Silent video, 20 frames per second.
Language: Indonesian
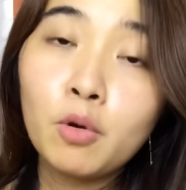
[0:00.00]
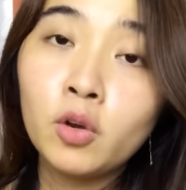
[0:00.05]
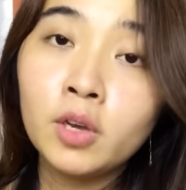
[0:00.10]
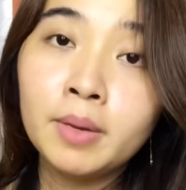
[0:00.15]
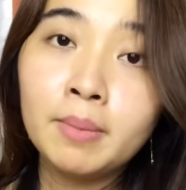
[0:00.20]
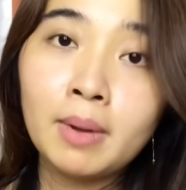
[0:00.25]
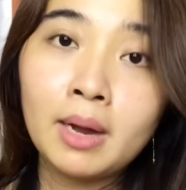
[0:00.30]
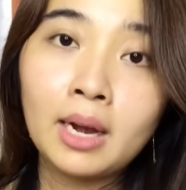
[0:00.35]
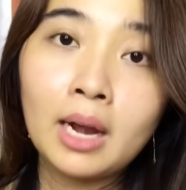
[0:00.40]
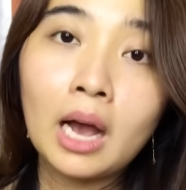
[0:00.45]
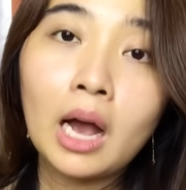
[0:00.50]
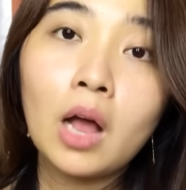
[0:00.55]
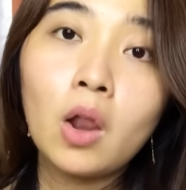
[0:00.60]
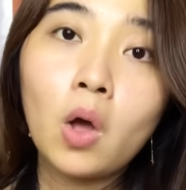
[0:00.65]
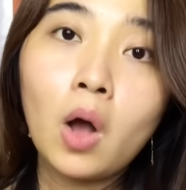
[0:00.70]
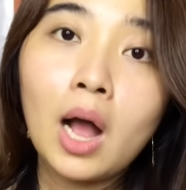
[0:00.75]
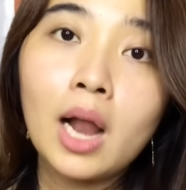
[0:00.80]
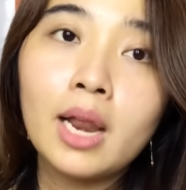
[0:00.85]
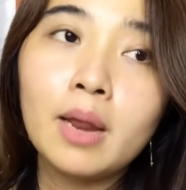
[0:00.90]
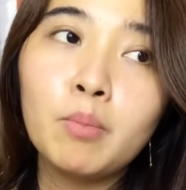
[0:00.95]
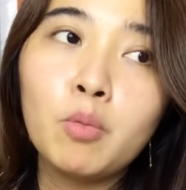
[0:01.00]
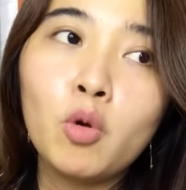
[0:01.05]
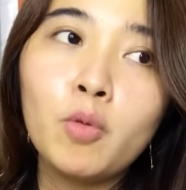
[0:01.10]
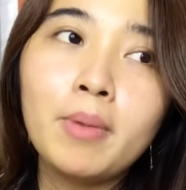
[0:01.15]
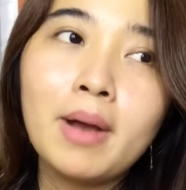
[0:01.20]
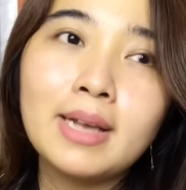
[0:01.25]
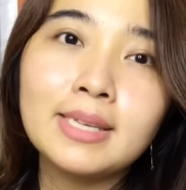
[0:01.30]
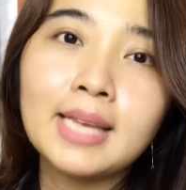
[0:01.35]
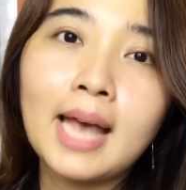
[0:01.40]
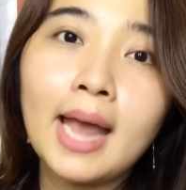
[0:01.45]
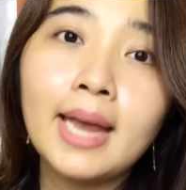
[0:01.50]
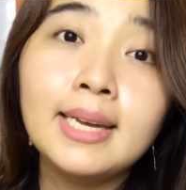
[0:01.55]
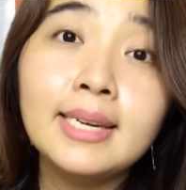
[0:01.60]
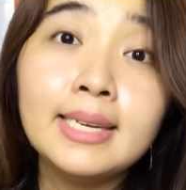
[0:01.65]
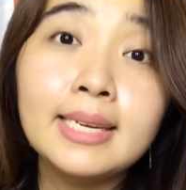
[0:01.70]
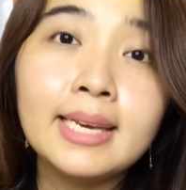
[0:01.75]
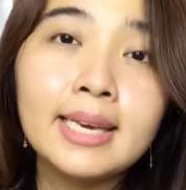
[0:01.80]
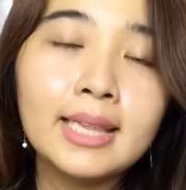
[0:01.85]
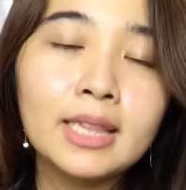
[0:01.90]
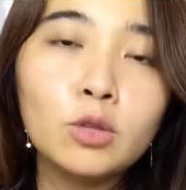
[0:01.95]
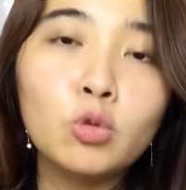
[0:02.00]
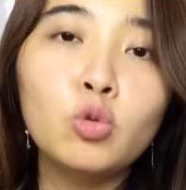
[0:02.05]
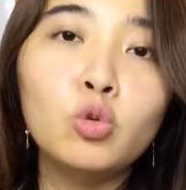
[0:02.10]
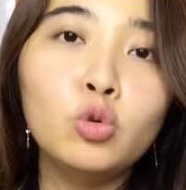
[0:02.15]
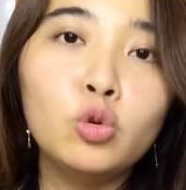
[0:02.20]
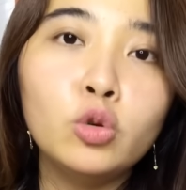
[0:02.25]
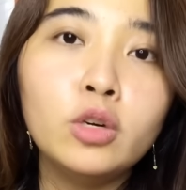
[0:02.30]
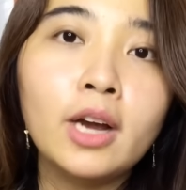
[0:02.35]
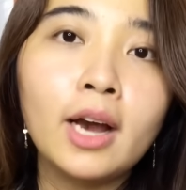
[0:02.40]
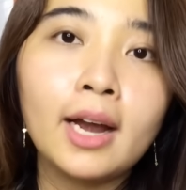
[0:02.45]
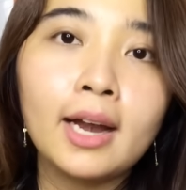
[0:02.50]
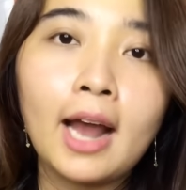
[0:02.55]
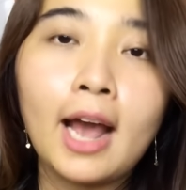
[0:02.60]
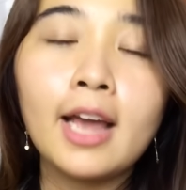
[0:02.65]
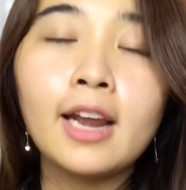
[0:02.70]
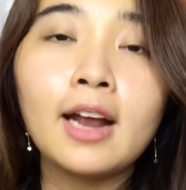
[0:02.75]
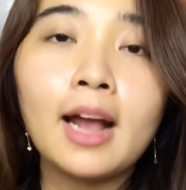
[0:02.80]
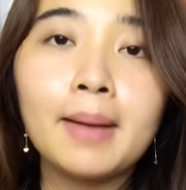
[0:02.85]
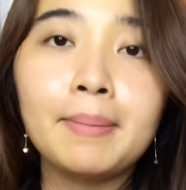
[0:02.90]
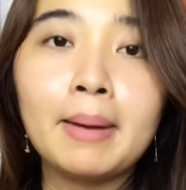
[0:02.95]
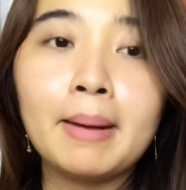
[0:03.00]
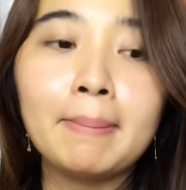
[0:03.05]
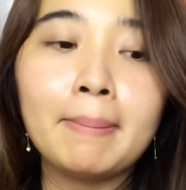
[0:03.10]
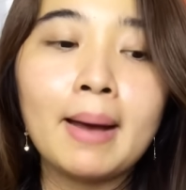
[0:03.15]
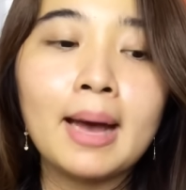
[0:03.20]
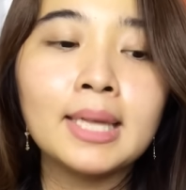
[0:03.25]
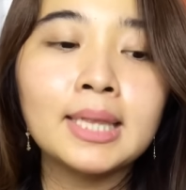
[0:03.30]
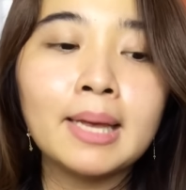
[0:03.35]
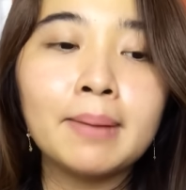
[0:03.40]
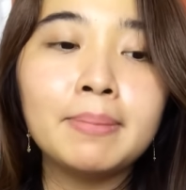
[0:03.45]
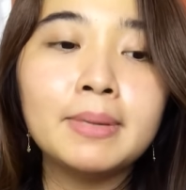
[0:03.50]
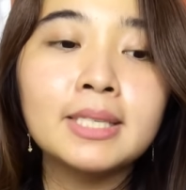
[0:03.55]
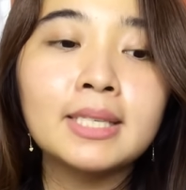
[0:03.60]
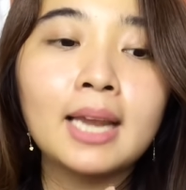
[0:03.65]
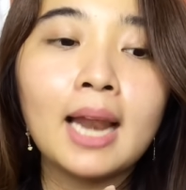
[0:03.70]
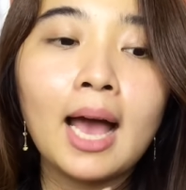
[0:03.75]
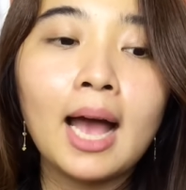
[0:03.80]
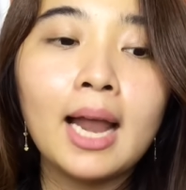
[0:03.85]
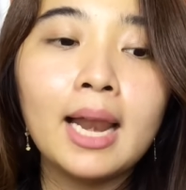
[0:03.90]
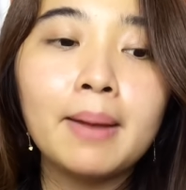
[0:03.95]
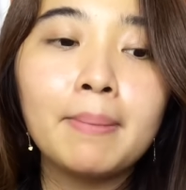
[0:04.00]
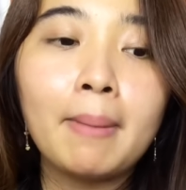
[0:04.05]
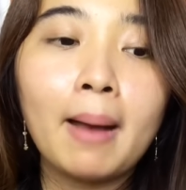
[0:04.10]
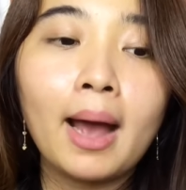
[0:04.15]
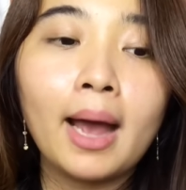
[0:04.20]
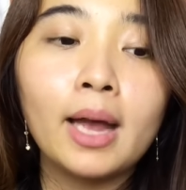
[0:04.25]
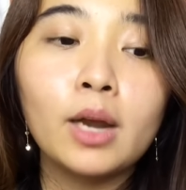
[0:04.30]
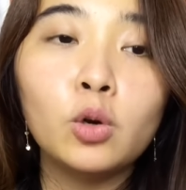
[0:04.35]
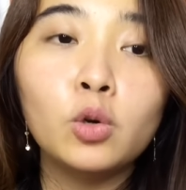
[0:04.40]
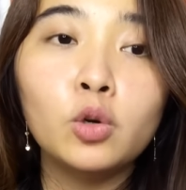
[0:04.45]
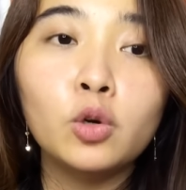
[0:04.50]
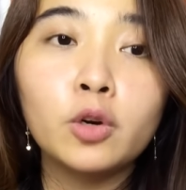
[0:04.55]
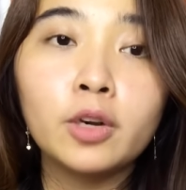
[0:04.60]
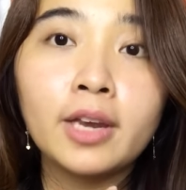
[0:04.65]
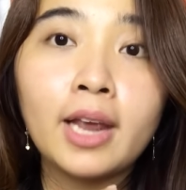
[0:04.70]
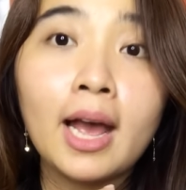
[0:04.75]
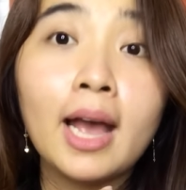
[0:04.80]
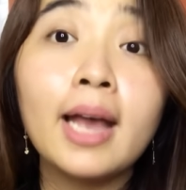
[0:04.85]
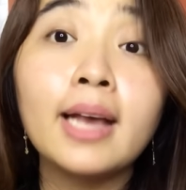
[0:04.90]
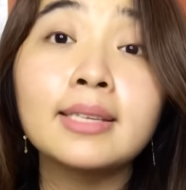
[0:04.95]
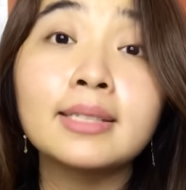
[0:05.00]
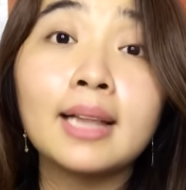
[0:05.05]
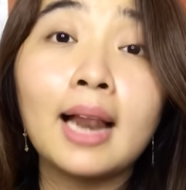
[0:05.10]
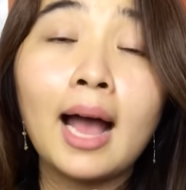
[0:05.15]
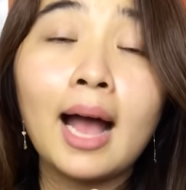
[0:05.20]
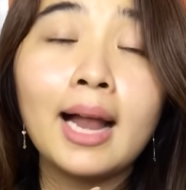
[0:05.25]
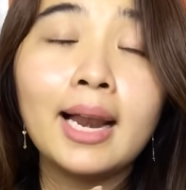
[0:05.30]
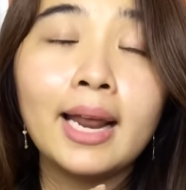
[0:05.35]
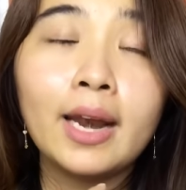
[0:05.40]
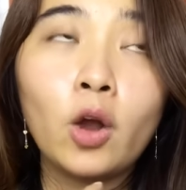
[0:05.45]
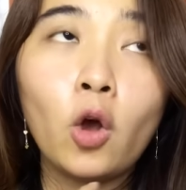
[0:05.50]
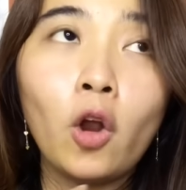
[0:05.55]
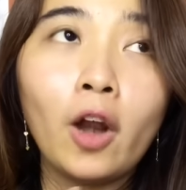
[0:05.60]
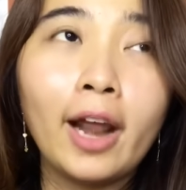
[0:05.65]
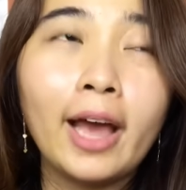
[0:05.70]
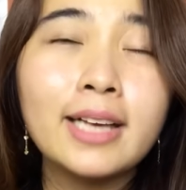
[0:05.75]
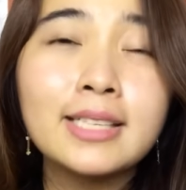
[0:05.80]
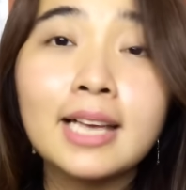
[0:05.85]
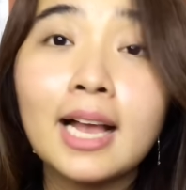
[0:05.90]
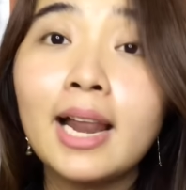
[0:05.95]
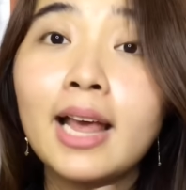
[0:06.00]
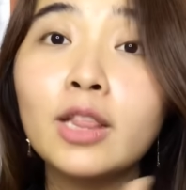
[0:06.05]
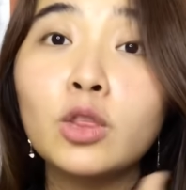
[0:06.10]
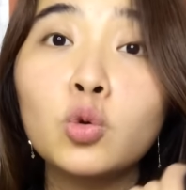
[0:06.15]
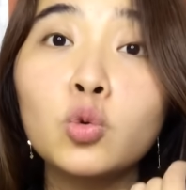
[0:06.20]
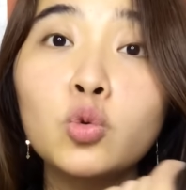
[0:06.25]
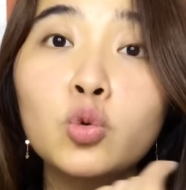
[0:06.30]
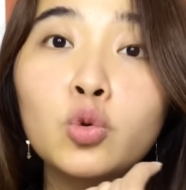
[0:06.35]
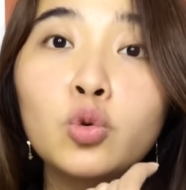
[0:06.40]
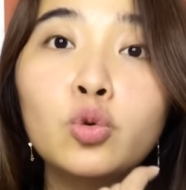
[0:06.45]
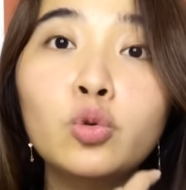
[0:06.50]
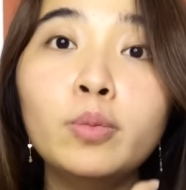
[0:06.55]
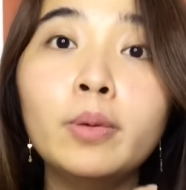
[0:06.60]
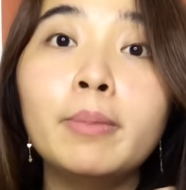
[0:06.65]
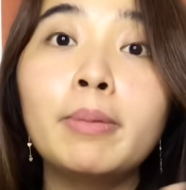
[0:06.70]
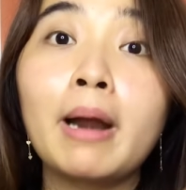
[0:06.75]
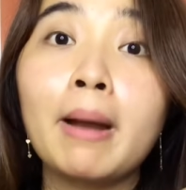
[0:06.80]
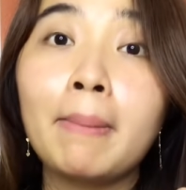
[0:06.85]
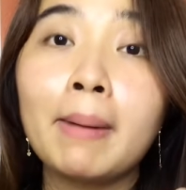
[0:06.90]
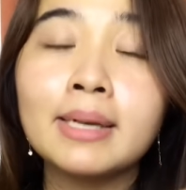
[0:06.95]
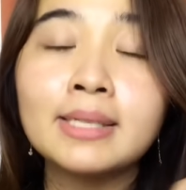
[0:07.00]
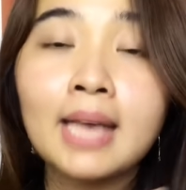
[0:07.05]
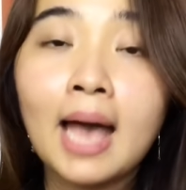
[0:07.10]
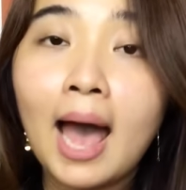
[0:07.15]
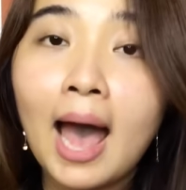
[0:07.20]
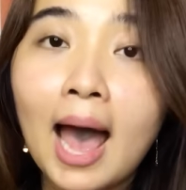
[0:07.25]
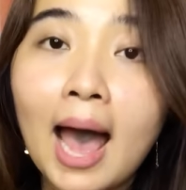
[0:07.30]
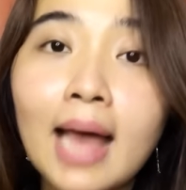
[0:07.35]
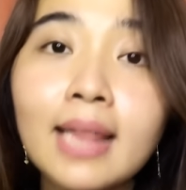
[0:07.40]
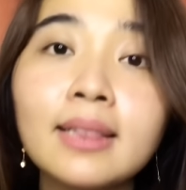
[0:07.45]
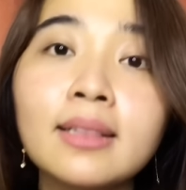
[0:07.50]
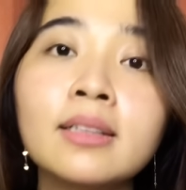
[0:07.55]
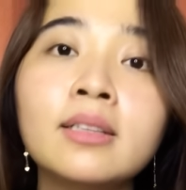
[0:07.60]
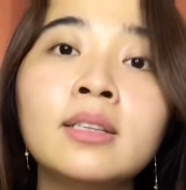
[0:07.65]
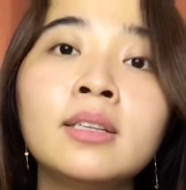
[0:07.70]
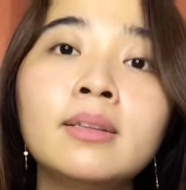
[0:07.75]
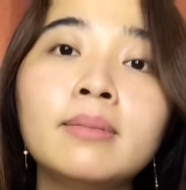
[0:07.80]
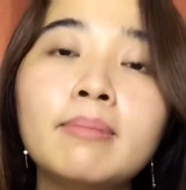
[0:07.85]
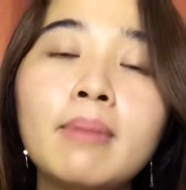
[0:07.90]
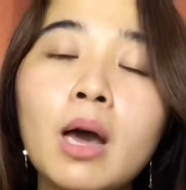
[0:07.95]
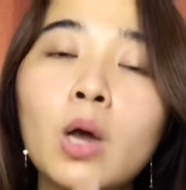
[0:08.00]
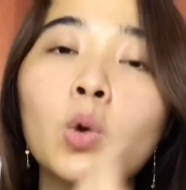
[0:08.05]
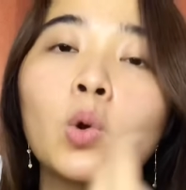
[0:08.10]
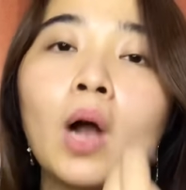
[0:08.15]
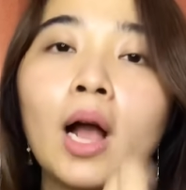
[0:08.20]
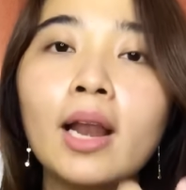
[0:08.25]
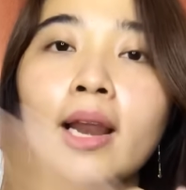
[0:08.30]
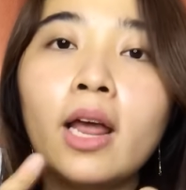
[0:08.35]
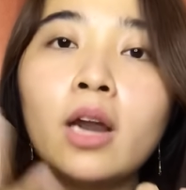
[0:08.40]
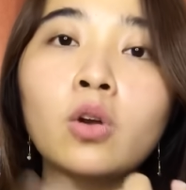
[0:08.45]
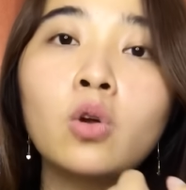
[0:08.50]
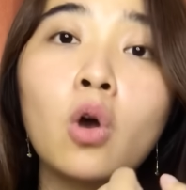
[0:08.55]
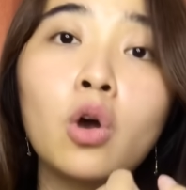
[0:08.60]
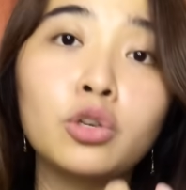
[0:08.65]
mau gimana kalau kalian mau basahin dikit dulu dengan air nggak apa-apa tapi setelah kalian pakai lulurnya eh setelah kalian oles kalian tunggu dulu beberapa saat baru kalian